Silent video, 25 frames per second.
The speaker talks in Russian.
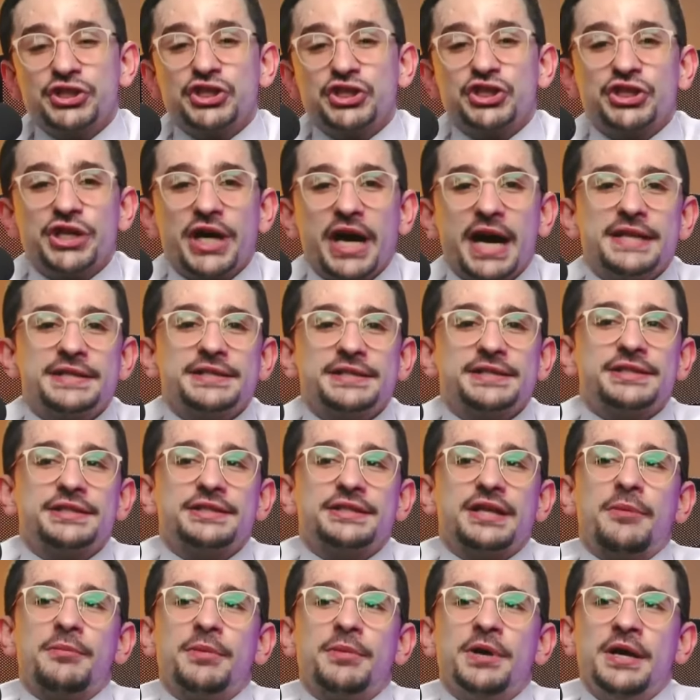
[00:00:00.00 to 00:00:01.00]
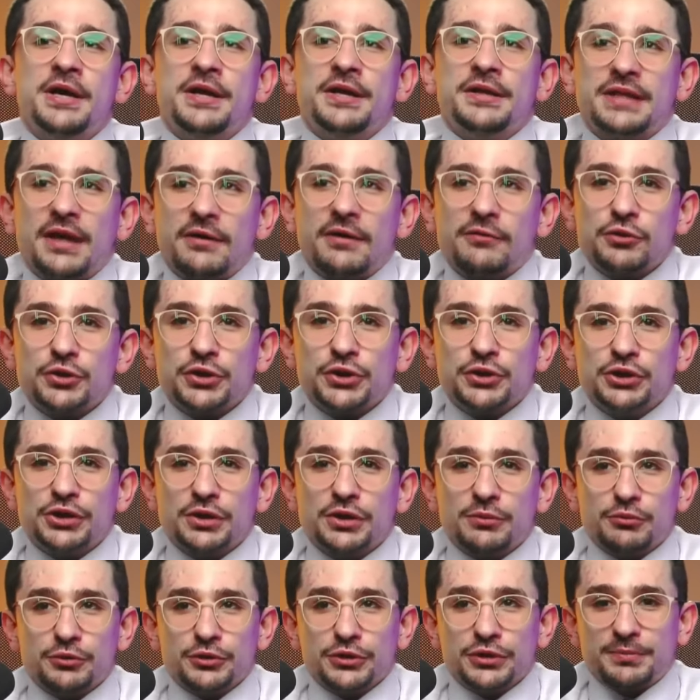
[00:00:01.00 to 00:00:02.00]
шанс там того, что
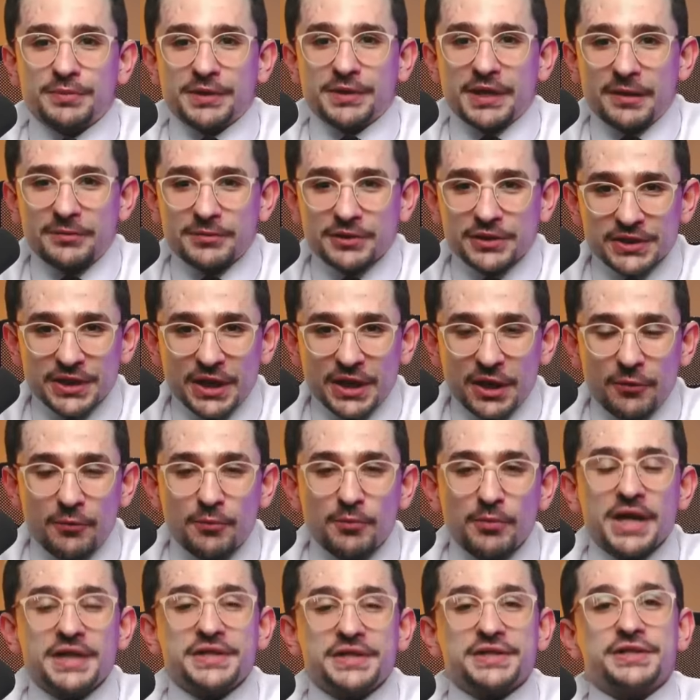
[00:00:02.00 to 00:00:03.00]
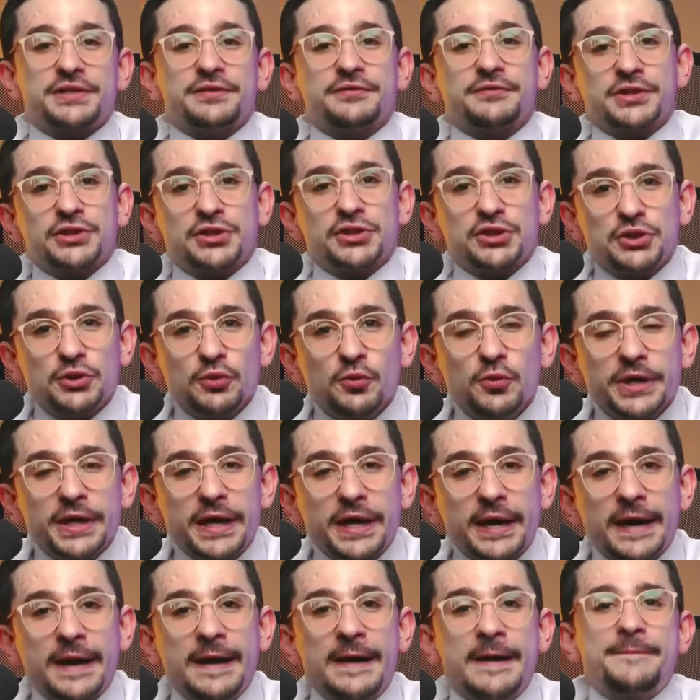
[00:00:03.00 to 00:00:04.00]
это будет прям, не знаю, массовая
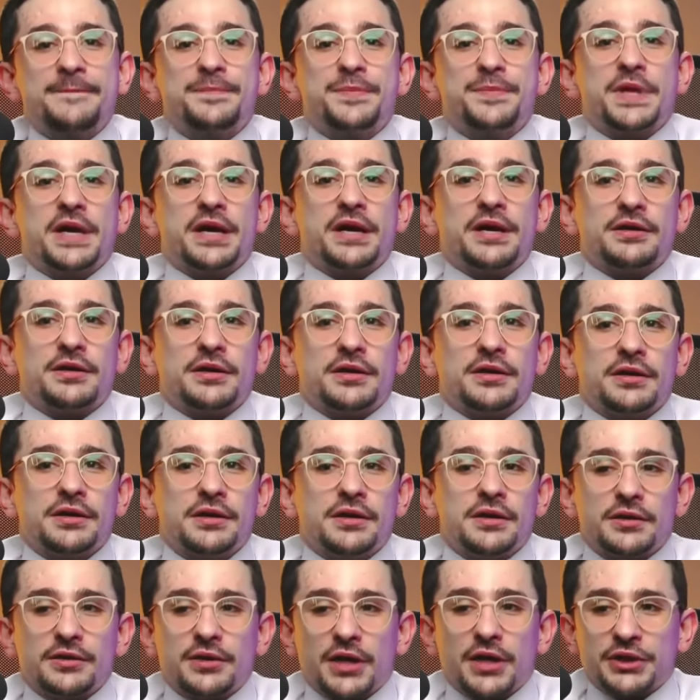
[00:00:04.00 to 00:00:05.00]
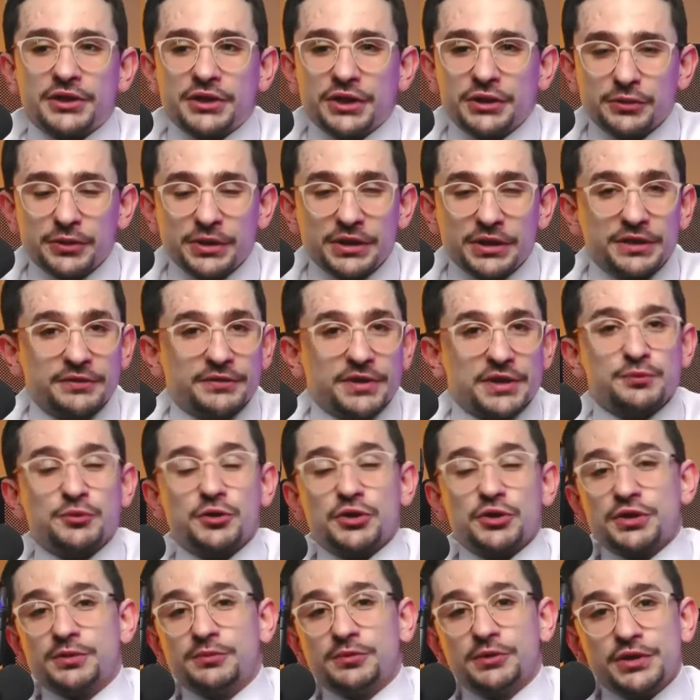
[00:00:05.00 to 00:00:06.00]
история, э, э, от которой
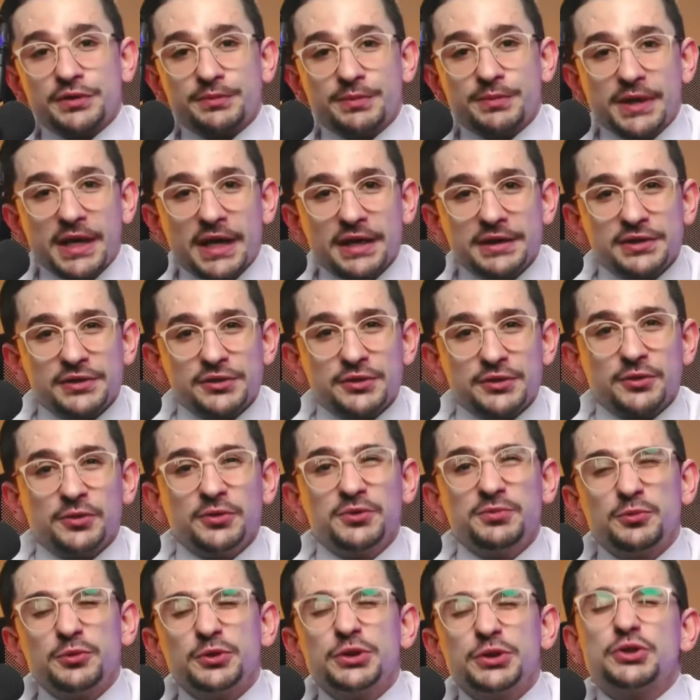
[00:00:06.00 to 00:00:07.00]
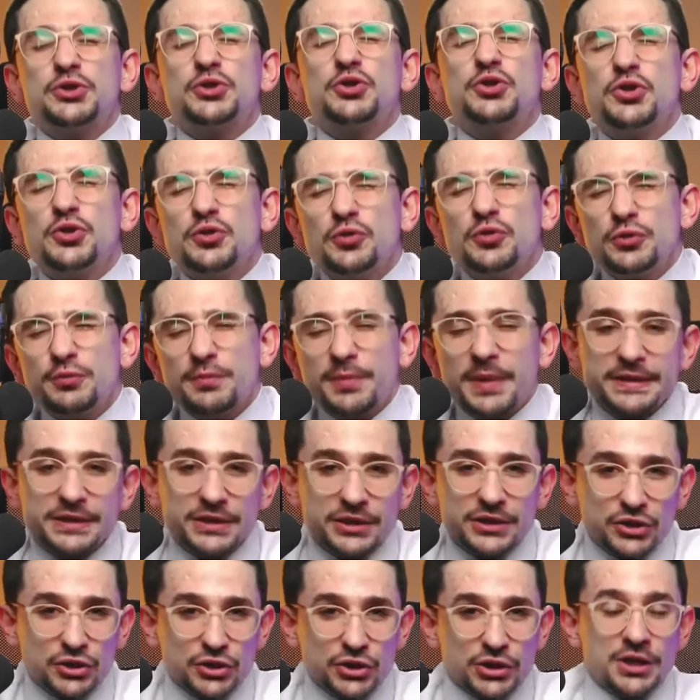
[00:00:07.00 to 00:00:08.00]
невозможно будет спрятаться, он будет чуть
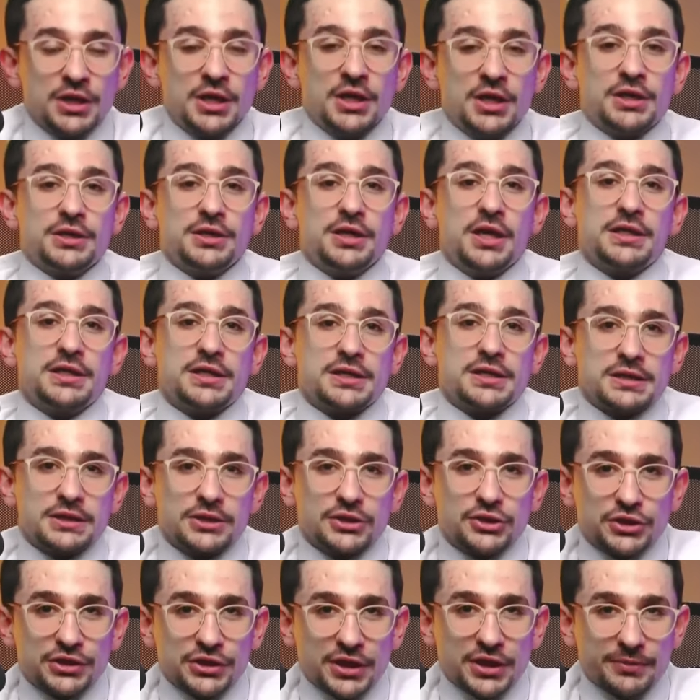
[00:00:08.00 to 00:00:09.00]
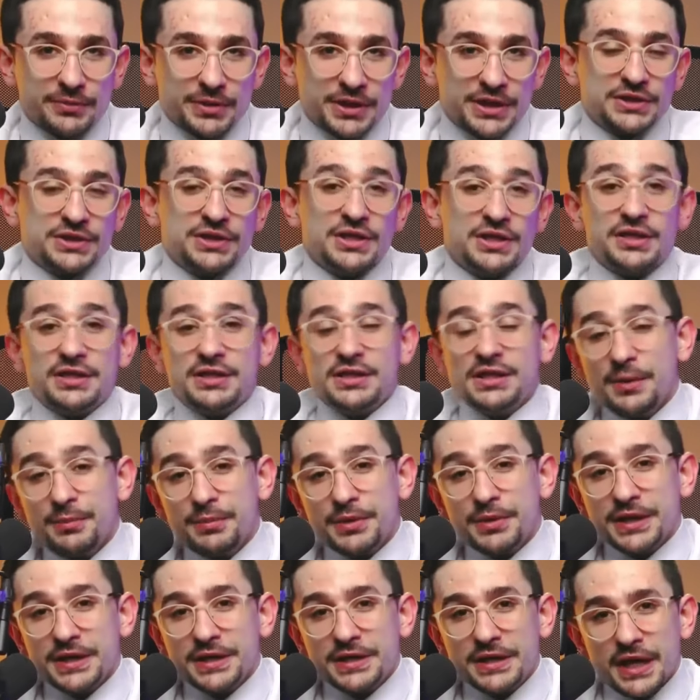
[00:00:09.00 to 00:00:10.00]
пониже. Да, если же там Россия не
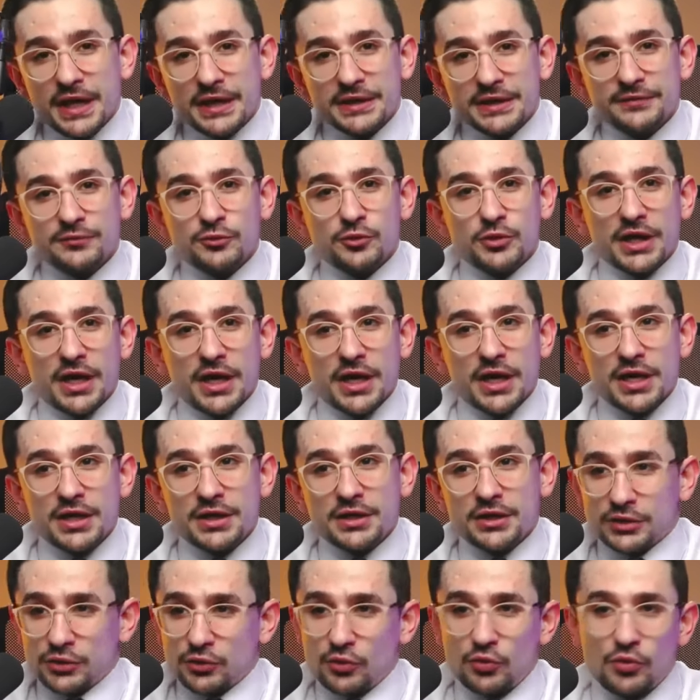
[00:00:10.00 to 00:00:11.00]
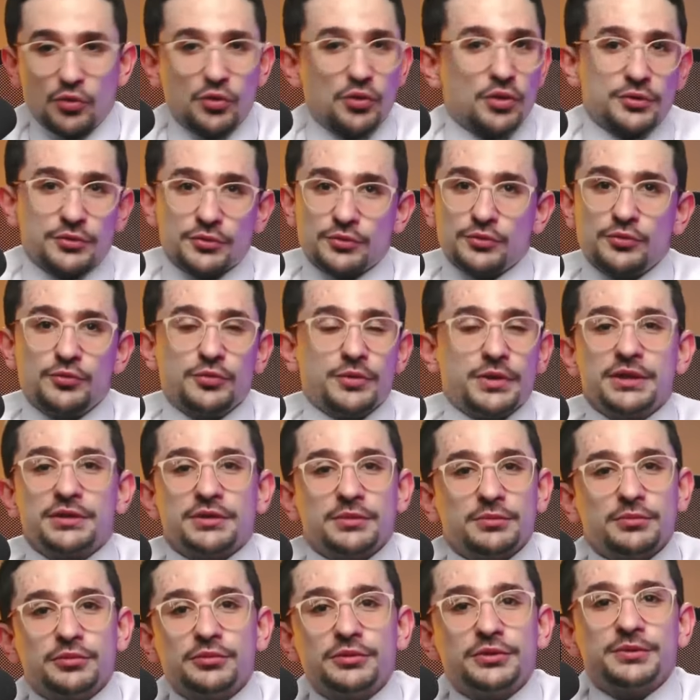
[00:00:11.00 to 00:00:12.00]
проиграет в Украине, то, ну,
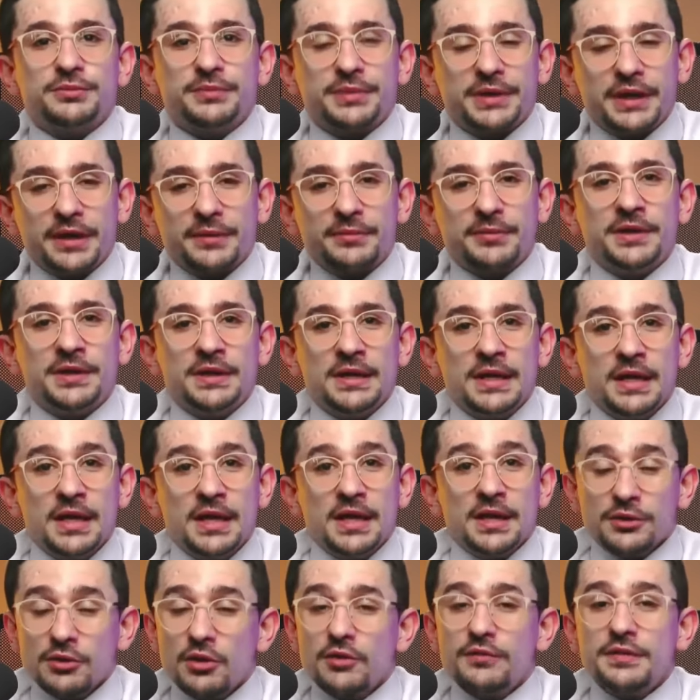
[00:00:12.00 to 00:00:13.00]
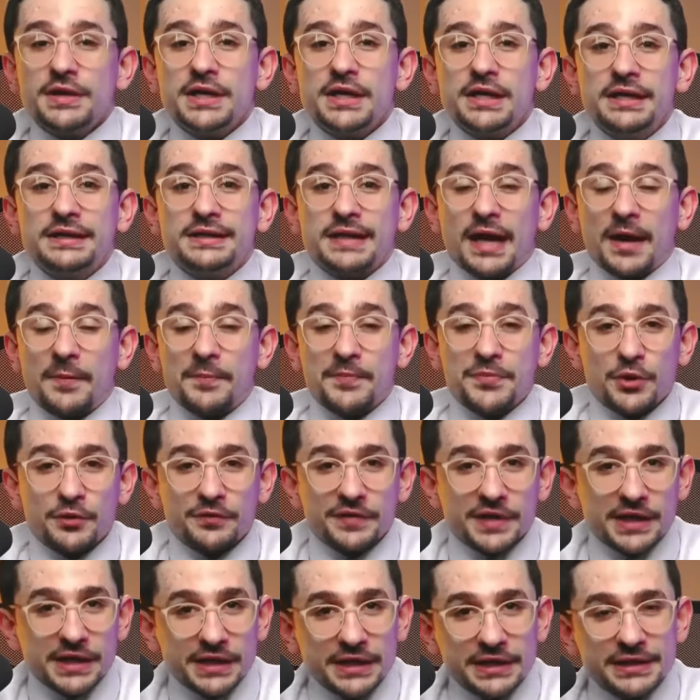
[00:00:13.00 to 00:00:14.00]
это будет прям новая элита,
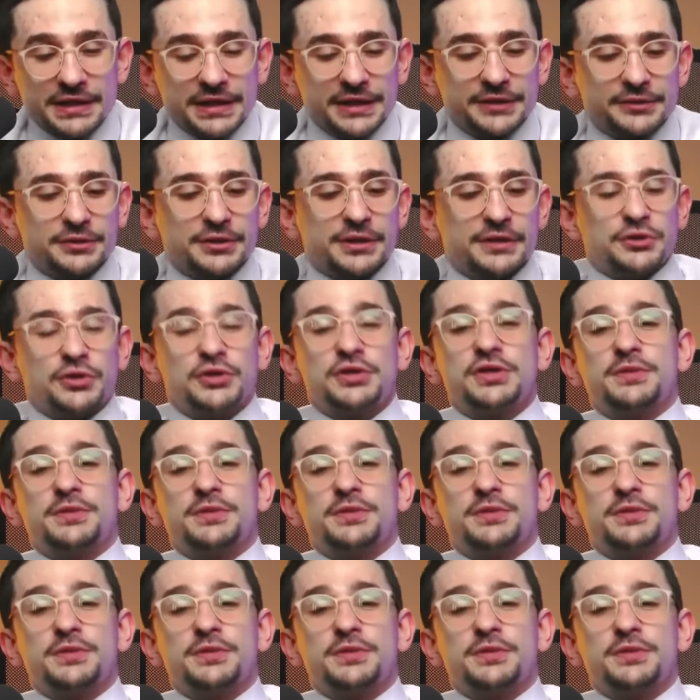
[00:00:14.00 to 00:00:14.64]
новая элита, которая все